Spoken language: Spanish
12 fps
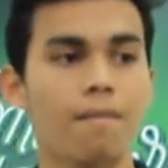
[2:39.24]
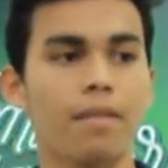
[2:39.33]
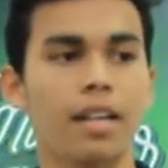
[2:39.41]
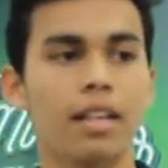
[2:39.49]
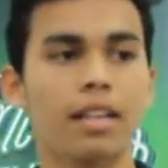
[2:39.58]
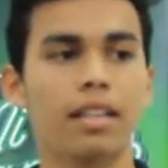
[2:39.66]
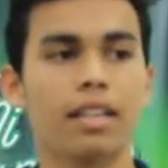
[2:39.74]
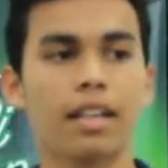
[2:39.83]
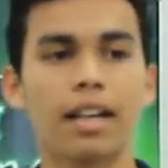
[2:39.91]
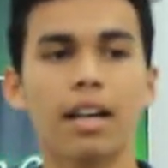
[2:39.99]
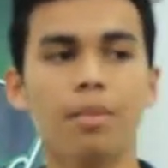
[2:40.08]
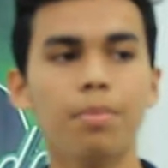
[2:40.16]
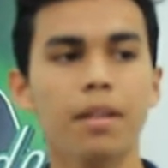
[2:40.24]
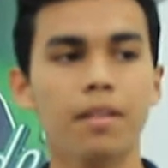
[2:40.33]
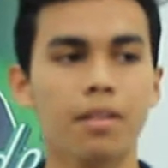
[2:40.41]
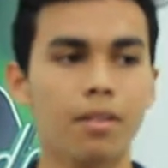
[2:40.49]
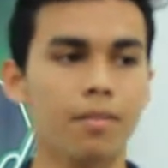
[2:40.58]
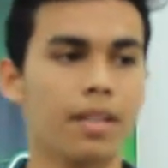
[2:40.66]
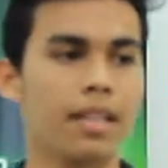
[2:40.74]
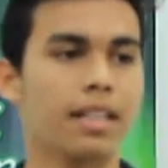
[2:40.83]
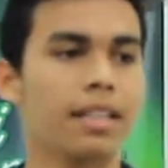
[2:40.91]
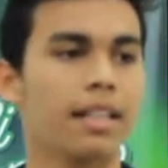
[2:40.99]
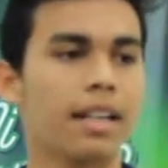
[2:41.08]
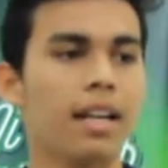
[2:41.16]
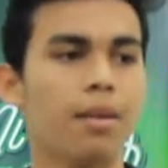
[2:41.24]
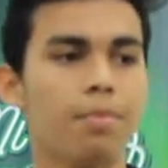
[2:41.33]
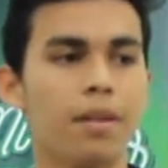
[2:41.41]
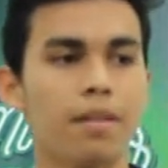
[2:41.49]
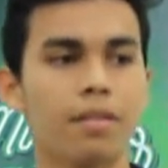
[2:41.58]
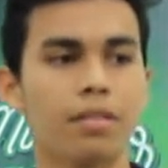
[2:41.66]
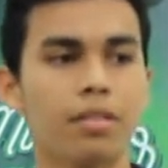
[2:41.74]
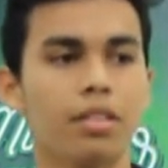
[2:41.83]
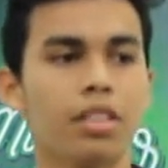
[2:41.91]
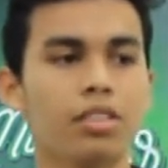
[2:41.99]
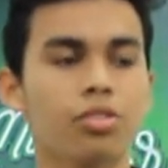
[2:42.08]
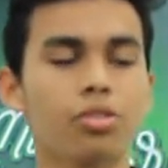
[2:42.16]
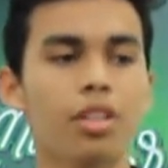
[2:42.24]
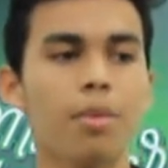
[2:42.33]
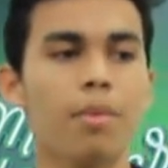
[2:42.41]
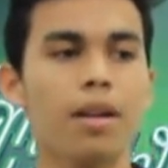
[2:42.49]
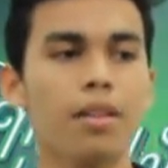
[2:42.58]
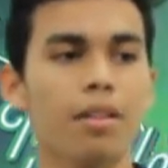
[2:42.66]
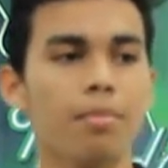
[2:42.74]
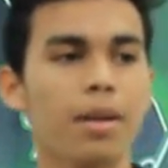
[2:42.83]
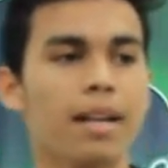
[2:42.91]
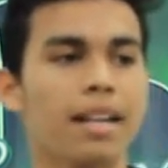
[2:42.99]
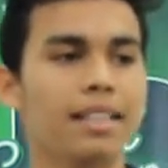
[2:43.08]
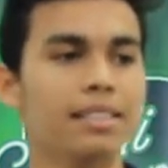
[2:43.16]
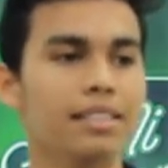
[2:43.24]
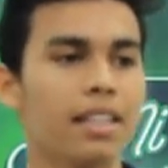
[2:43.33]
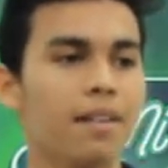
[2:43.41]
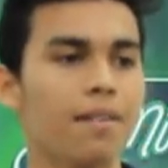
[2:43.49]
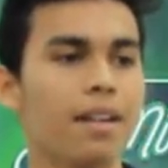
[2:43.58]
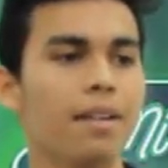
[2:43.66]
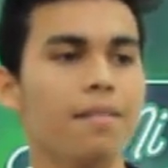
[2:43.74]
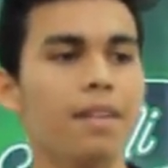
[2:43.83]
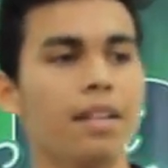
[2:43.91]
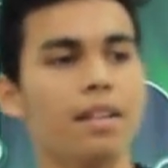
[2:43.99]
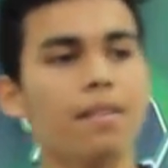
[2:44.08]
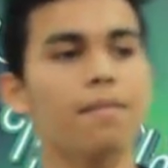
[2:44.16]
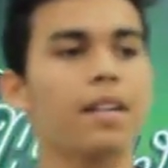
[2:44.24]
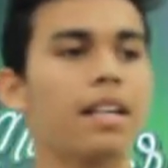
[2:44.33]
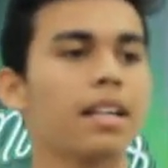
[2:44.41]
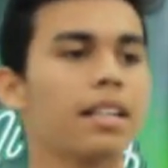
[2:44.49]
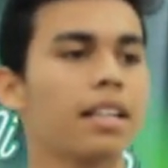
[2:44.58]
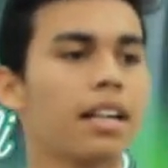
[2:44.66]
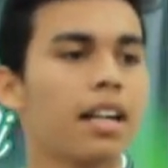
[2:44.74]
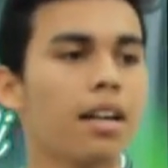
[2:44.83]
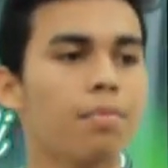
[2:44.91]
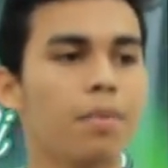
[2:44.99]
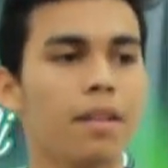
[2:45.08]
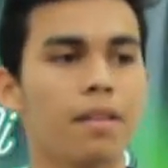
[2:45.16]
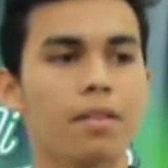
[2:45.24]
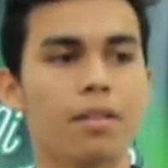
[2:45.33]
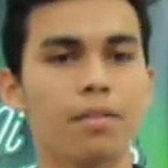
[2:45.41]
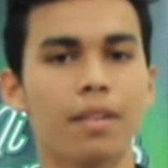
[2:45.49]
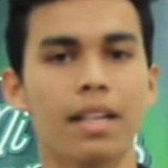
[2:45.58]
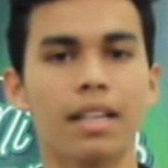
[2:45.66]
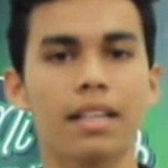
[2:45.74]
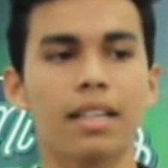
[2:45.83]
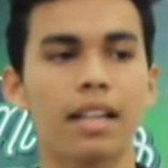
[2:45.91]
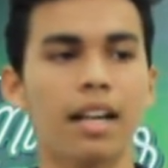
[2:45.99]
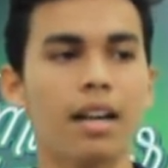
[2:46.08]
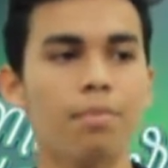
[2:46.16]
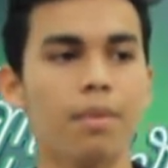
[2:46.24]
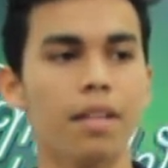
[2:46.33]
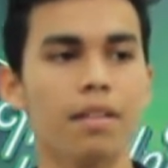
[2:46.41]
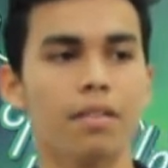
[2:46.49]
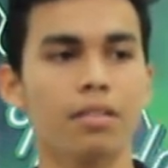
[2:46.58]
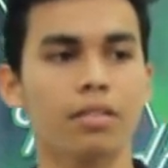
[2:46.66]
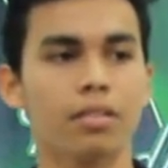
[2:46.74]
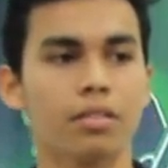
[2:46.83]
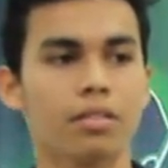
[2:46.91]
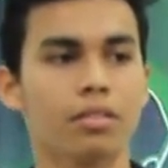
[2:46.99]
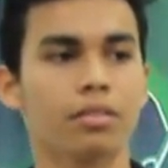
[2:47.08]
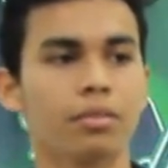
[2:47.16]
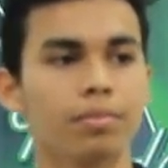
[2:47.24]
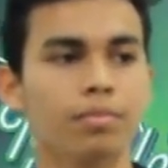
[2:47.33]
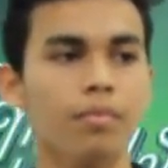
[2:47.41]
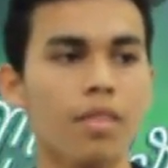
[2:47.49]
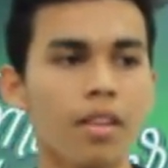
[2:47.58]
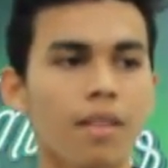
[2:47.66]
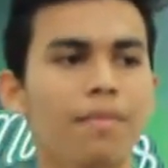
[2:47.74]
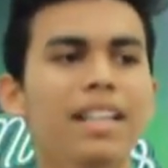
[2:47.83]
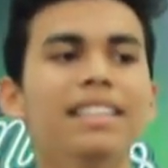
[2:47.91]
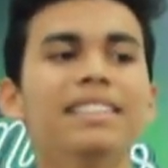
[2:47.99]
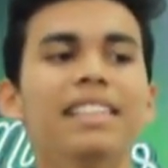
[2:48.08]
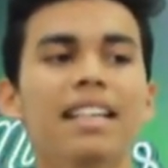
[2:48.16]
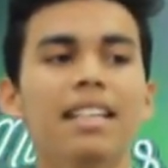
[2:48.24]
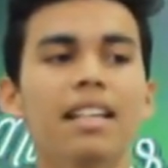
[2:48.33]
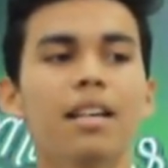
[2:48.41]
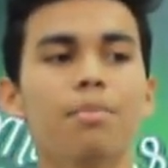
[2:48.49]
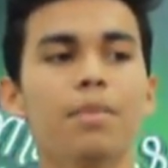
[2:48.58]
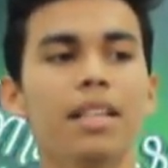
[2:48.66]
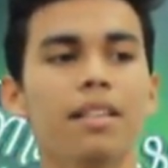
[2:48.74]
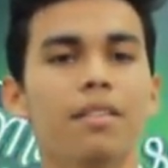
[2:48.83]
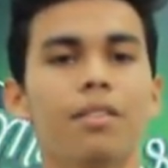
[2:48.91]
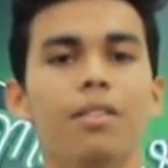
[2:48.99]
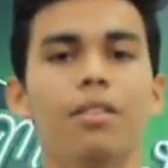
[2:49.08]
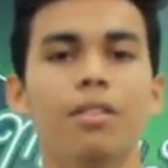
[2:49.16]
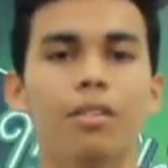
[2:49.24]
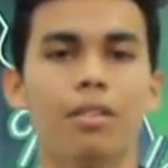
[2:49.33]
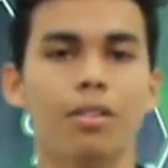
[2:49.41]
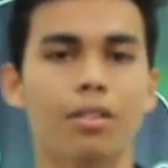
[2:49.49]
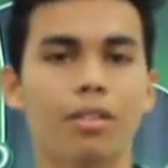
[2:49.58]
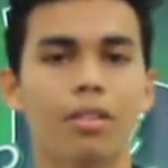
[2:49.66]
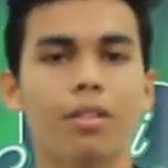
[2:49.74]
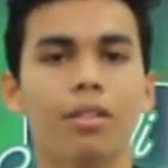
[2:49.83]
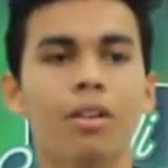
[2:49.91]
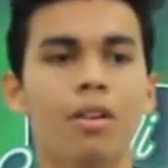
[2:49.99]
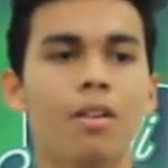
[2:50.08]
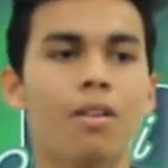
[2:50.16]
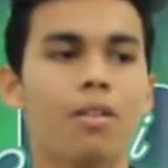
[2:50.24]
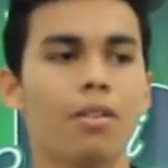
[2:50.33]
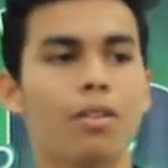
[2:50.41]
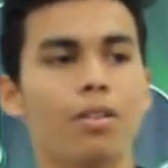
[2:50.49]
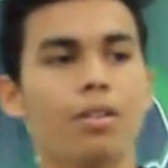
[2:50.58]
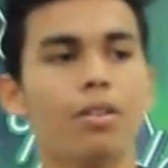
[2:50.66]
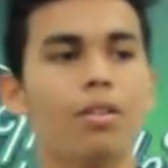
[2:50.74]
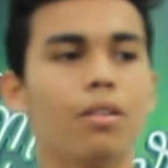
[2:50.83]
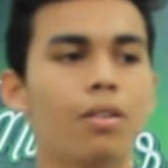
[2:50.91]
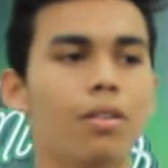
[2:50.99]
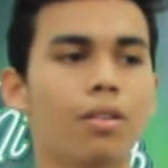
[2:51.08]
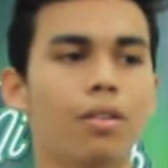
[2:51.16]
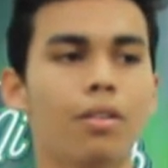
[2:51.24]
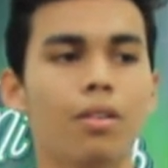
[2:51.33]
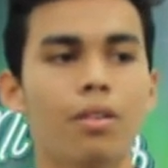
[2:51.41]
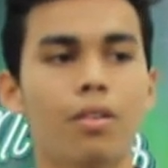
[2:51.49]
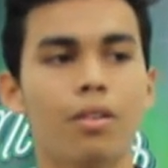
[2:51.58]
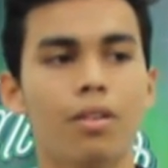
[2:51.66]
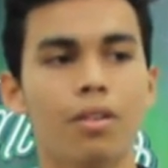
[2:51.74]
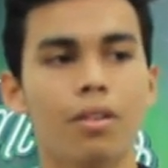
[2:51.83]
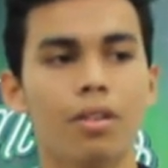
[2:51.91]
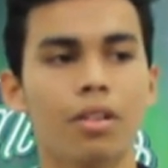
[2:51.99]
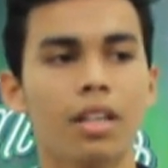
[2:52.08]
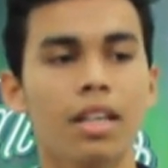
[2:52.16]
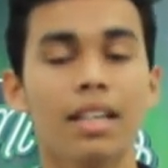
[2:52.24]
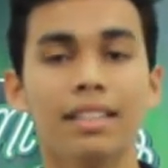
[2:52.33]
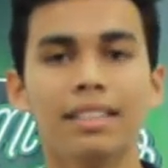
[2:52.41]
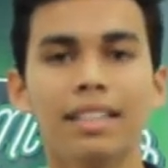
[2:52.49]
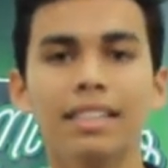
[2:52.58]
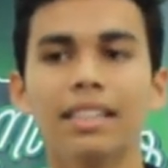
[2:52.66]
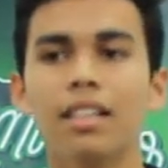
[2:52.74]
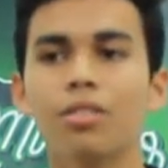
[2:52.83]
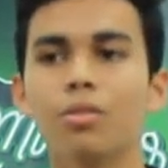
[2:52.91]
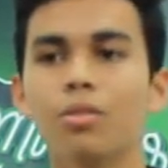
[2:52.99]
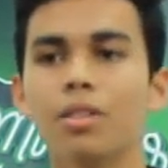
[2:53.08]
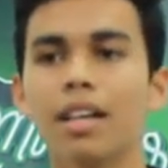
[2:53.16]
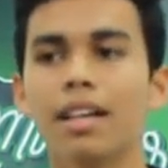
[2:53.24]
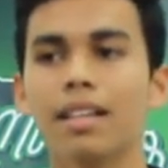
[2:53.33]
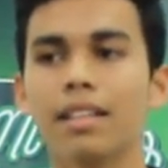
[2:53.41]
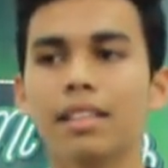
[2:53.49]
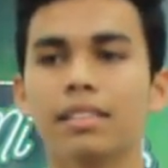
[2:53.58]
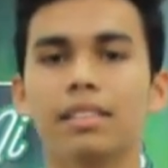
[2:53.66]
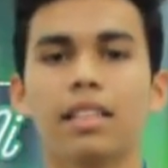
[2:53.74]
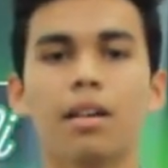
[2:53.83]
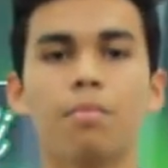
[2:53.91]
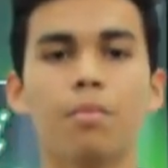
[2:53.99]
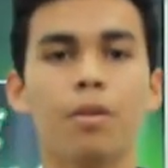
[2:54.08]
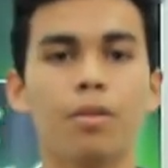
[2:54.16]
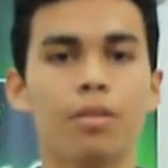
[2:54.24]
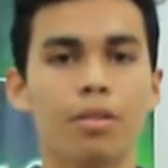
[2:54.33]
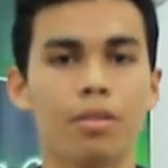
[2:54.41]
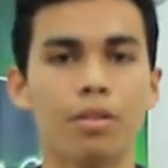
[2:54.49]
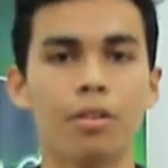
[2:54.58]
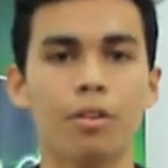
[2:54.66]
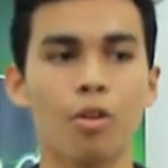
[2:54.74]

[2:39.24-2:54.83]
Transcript: Ven aquí rápido, ven aquí rápido, es un llamado de emergencia, baby. Ven aquí rápido, ven aquí rápido, ven y sana mi dolor. Oh, Tiene la cura de ese amor.